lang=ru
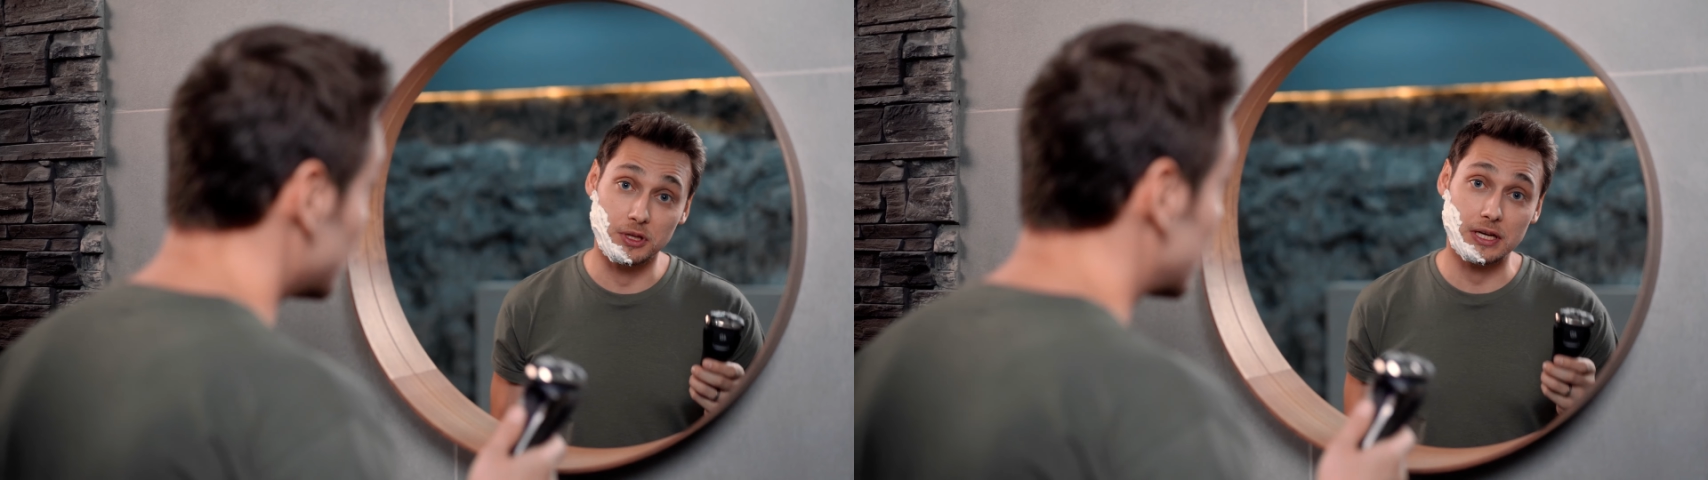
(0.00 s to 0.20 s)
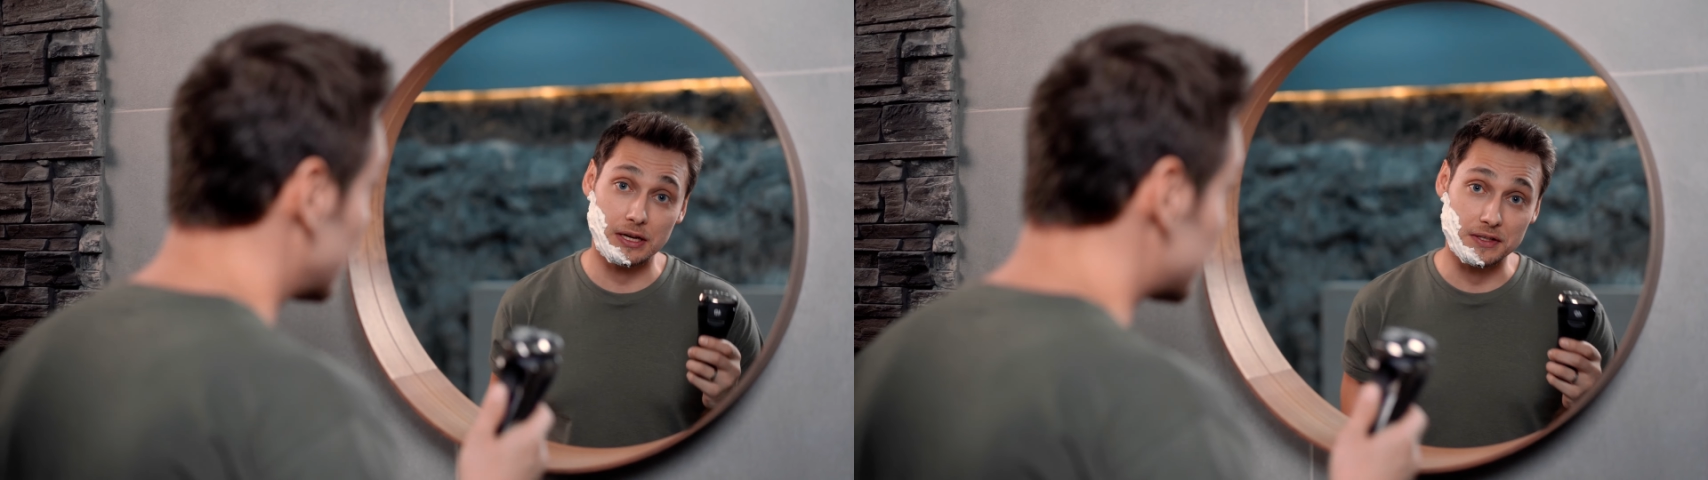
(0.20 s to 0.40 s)

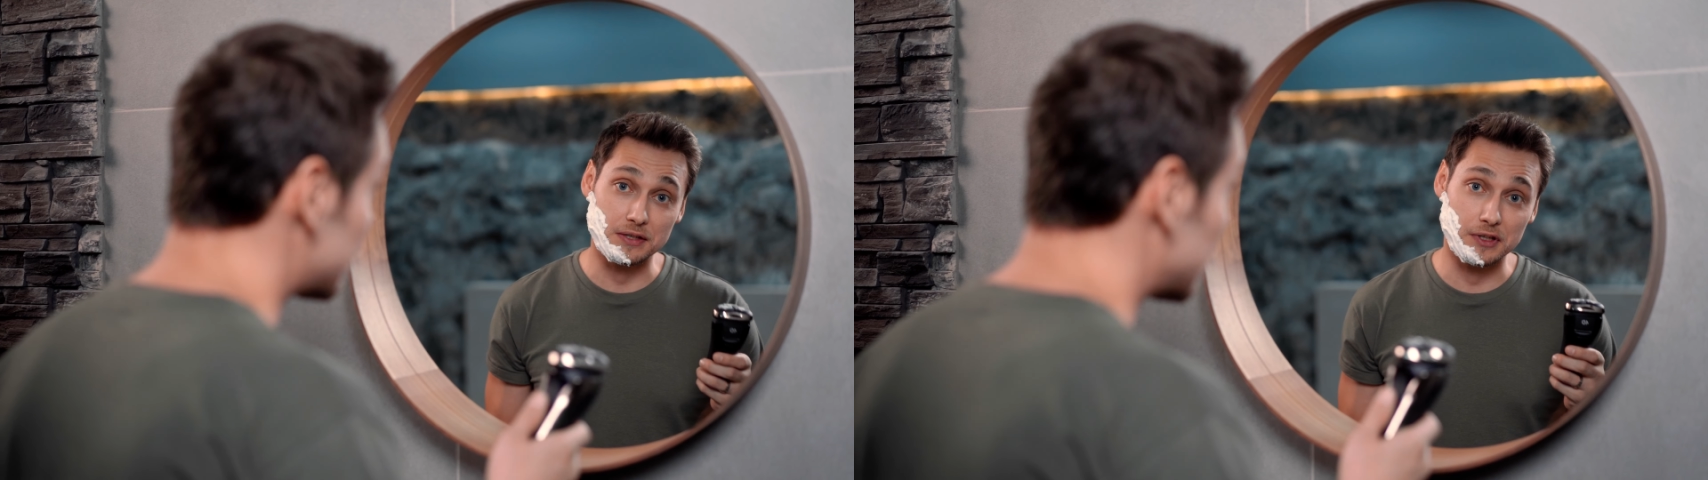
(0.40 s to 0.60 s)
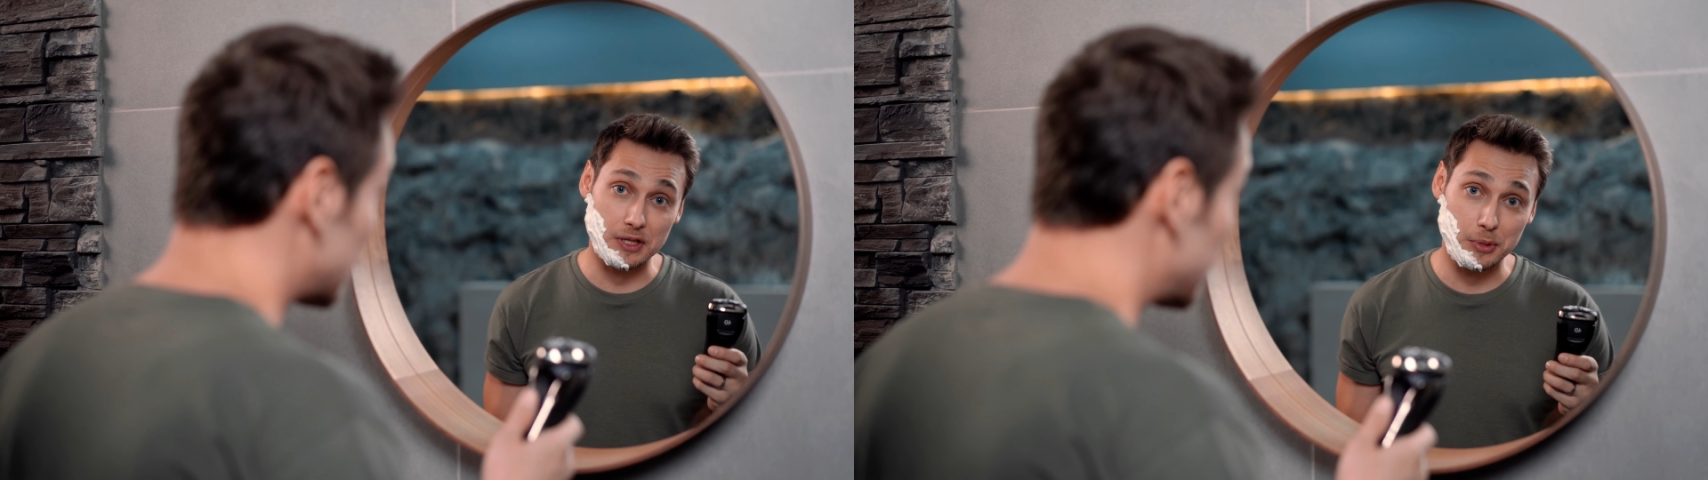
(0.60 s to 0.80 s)
мне
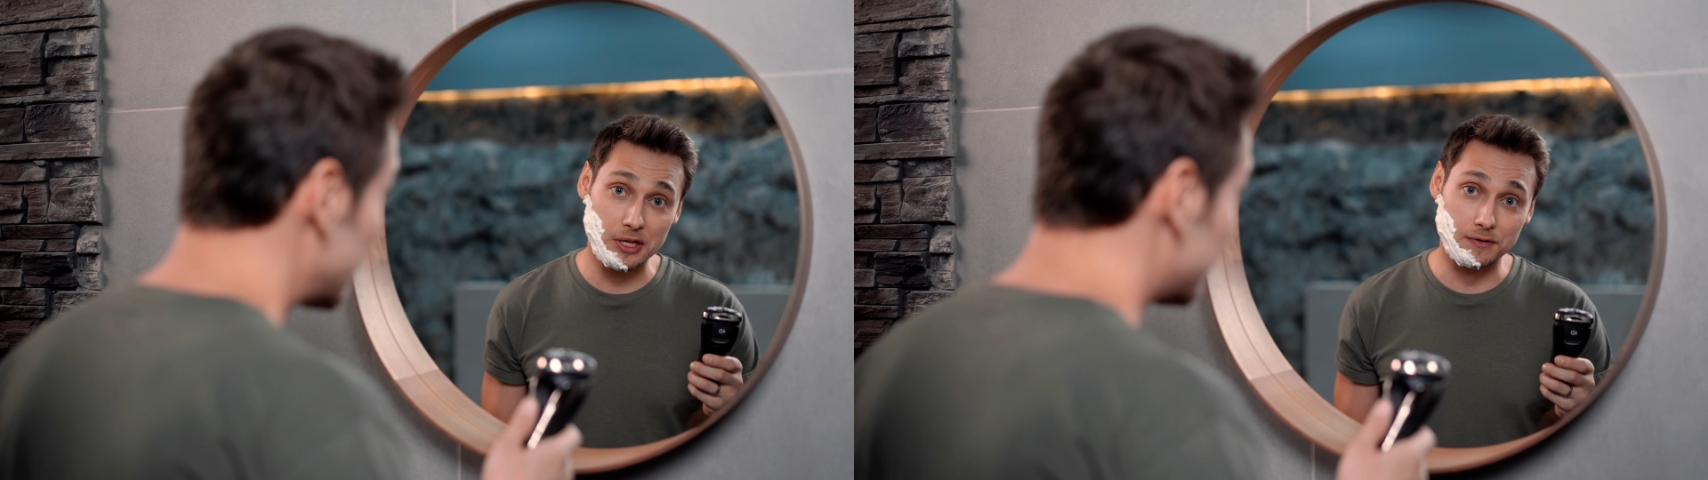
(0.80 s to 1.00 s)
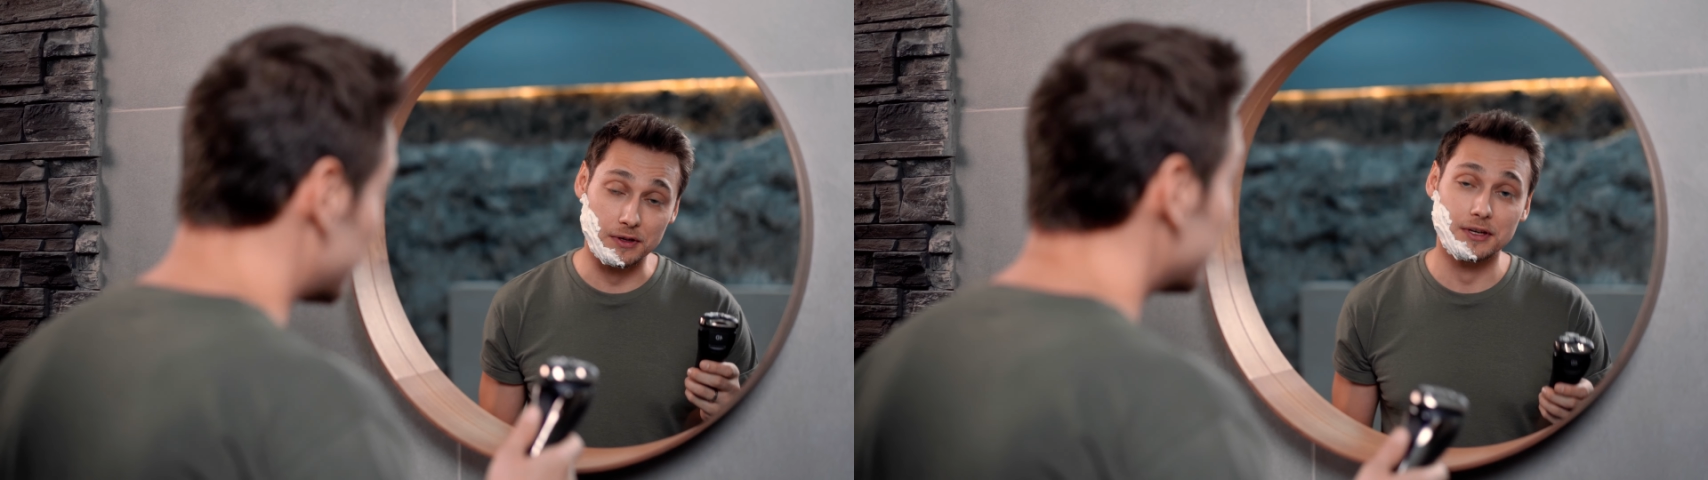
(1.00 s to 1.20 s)
нравится в этой
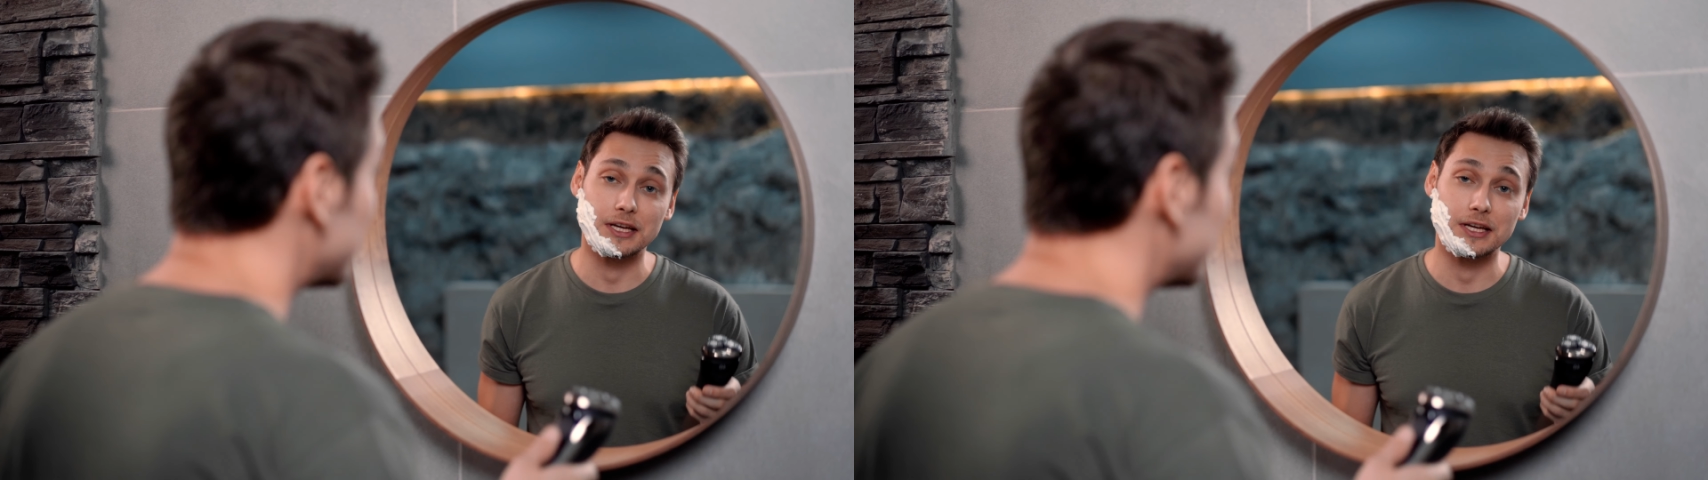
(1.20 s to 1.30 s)
бритве,